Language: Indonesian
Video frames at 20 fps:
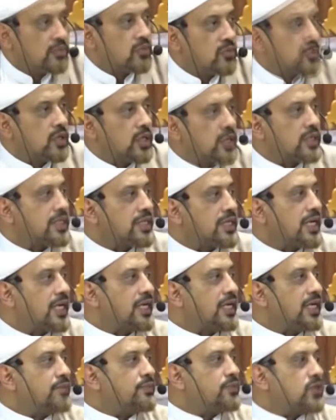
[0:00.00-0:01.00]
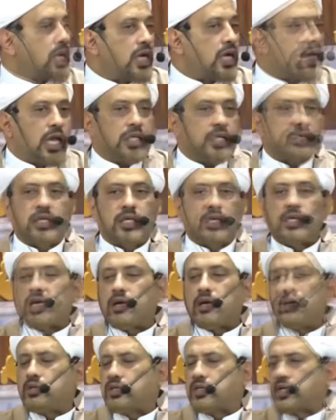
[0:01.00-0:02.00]
boleh jadi punya alasan
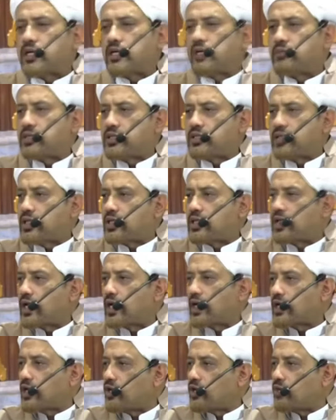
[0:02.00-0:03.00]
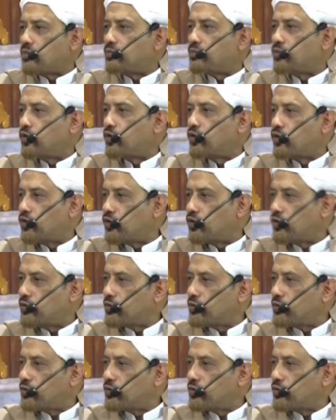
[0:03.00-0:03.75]
nggak bisa ke masjid kaki lumpuh